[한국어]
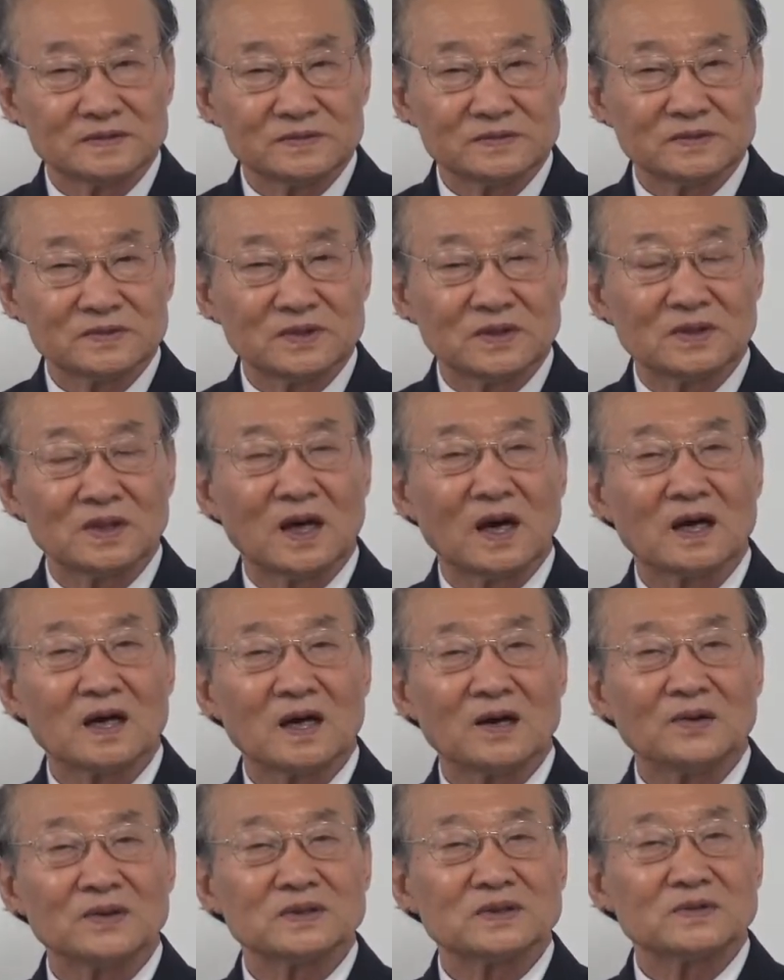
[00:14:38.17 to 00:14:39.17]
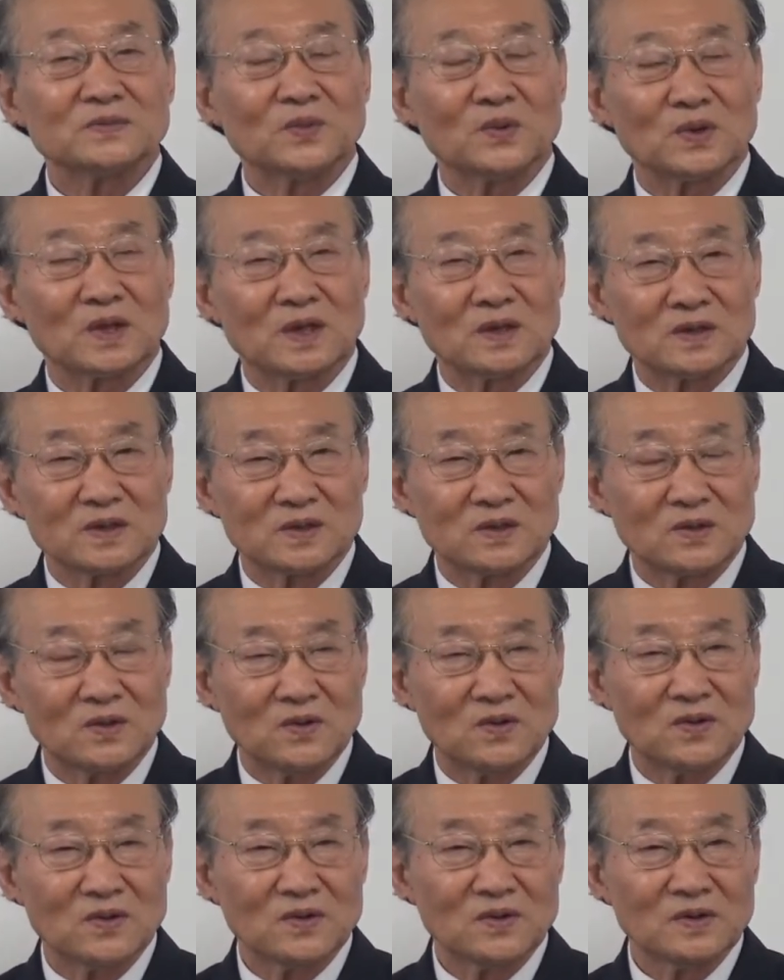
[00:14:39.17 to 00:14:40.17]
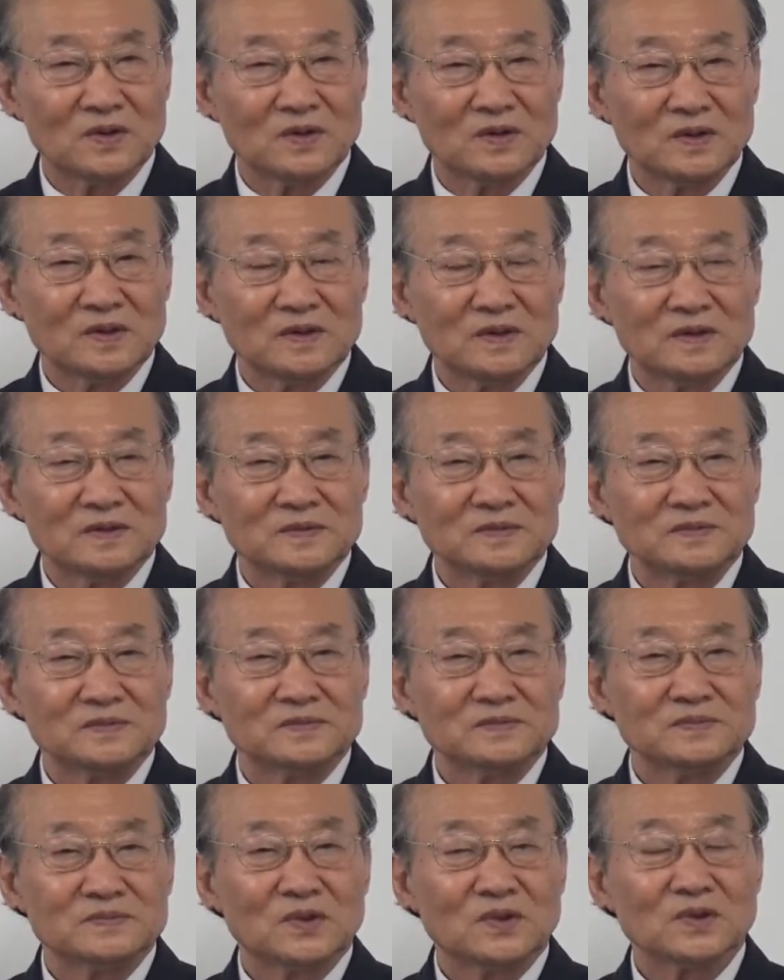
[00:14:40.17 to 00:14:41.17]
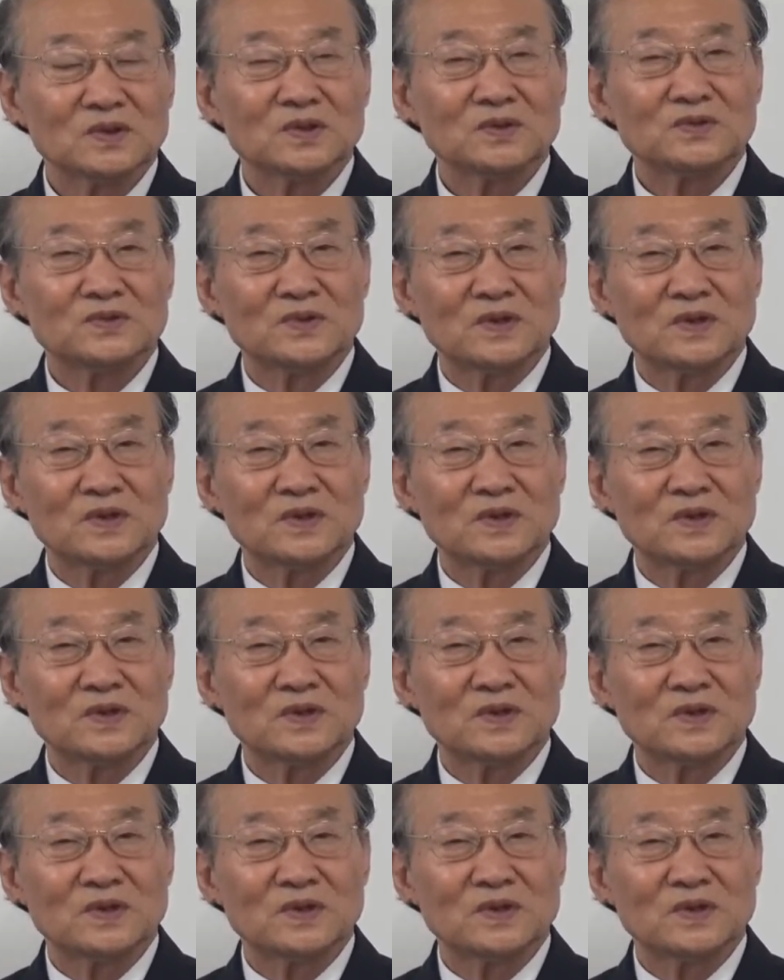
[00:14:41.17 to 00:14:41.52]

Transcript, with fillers: 우선 아까워서 못 할 거고 모든